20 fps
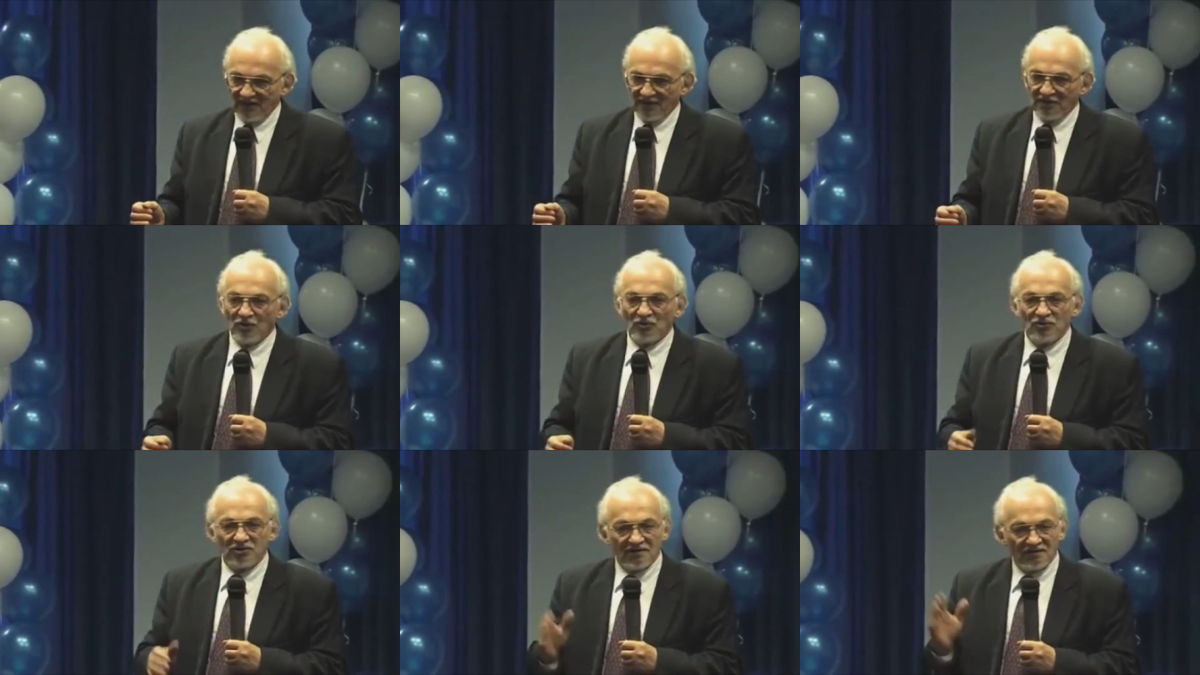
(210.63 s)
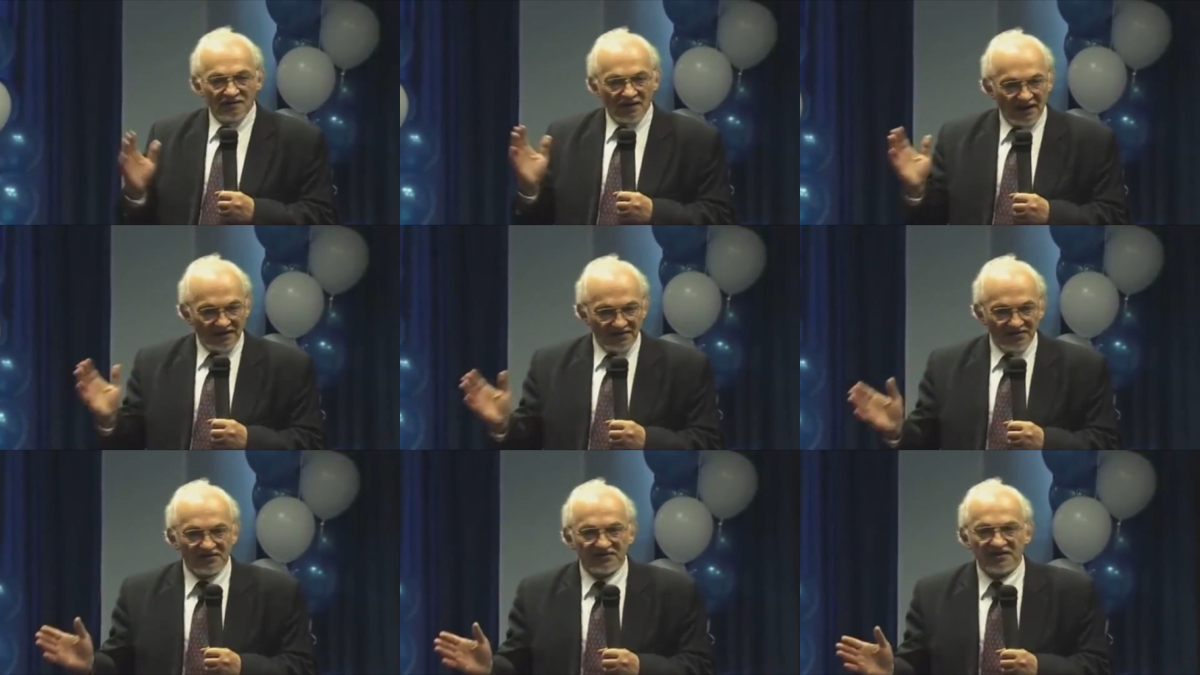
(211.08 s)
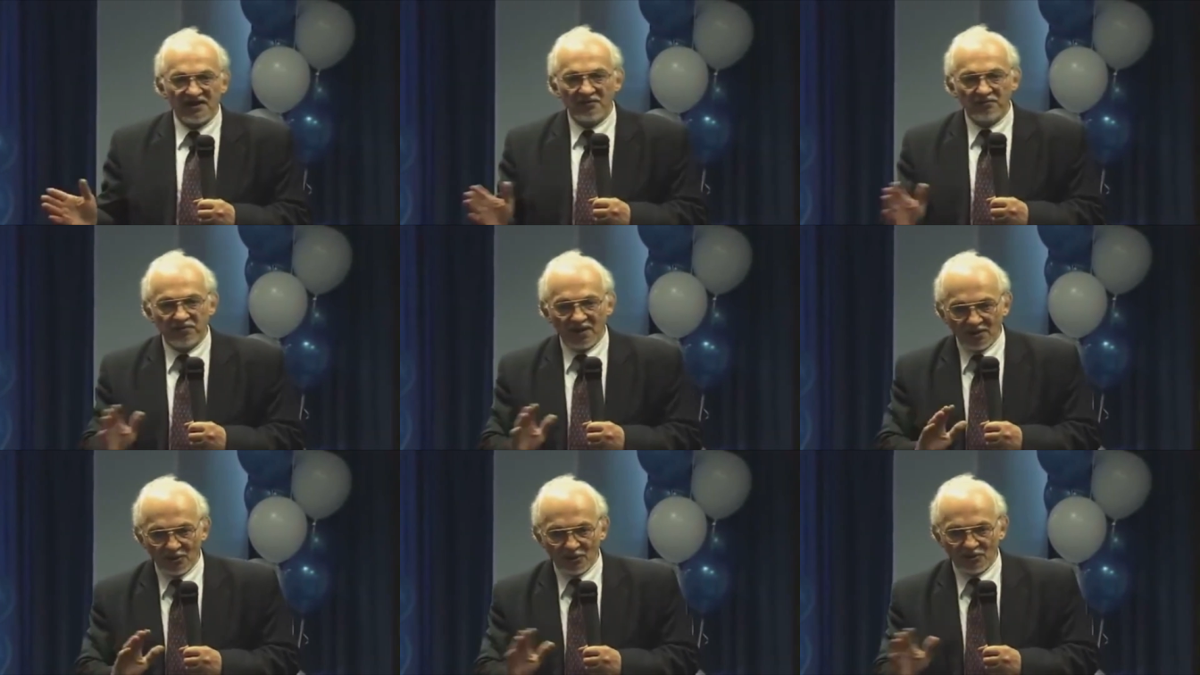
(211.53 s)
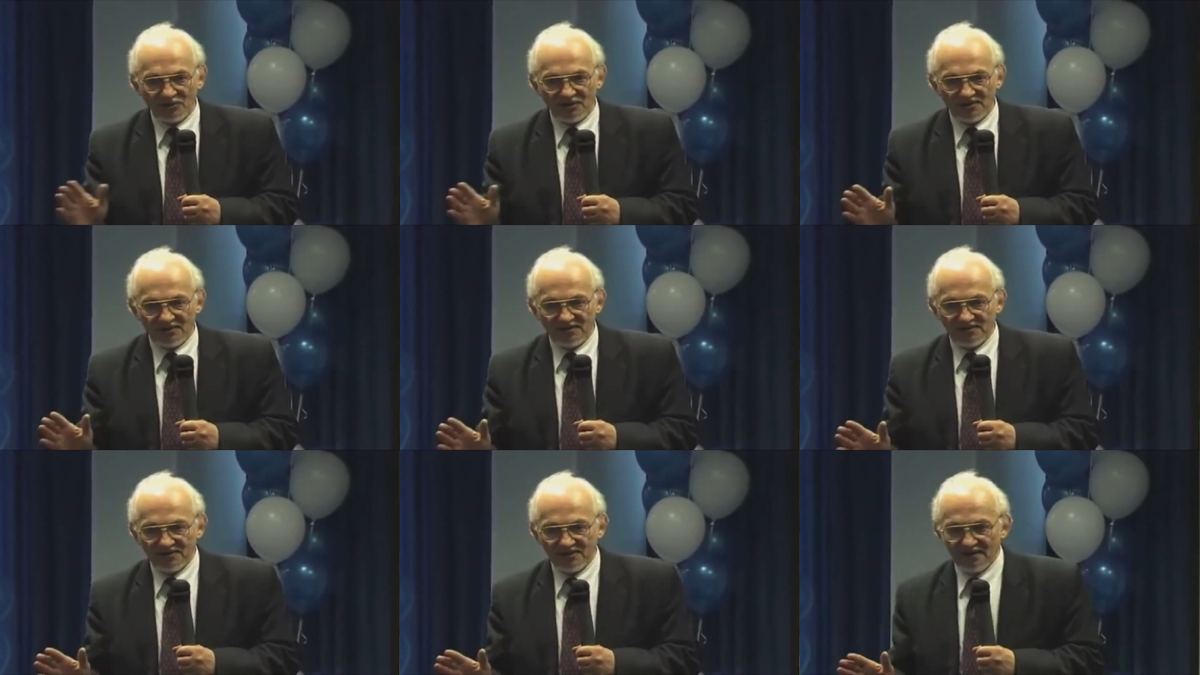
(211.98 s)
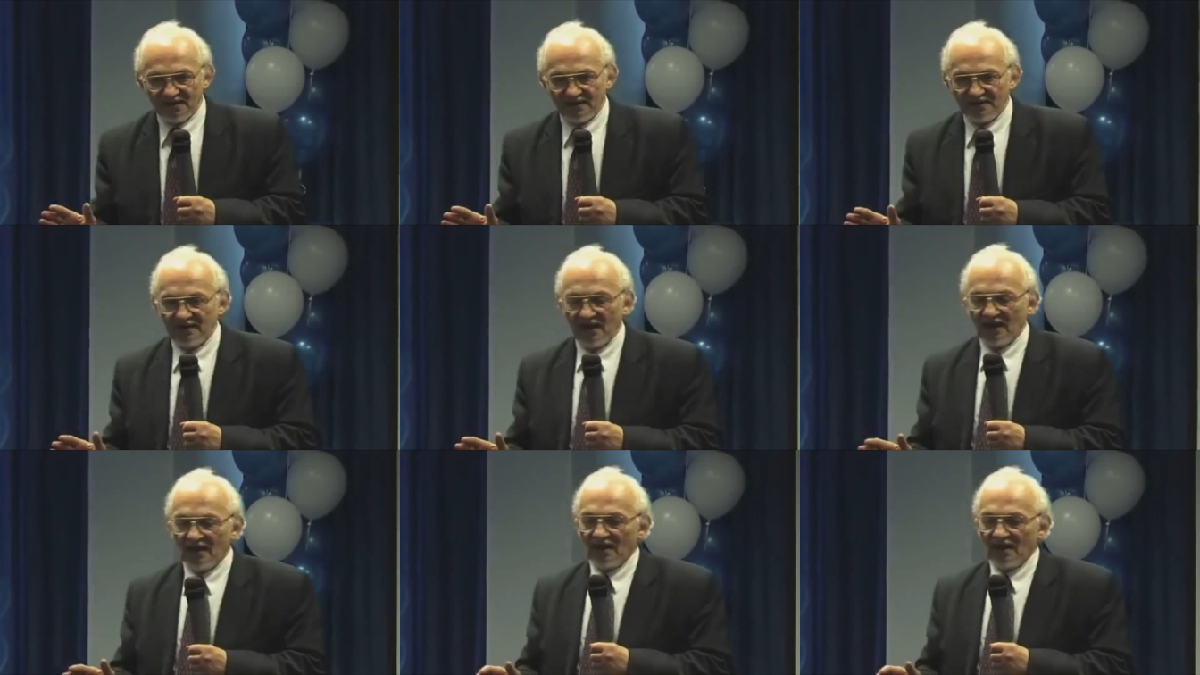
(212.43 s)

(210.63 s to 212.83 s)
Не удивляйтесь, так положено делать.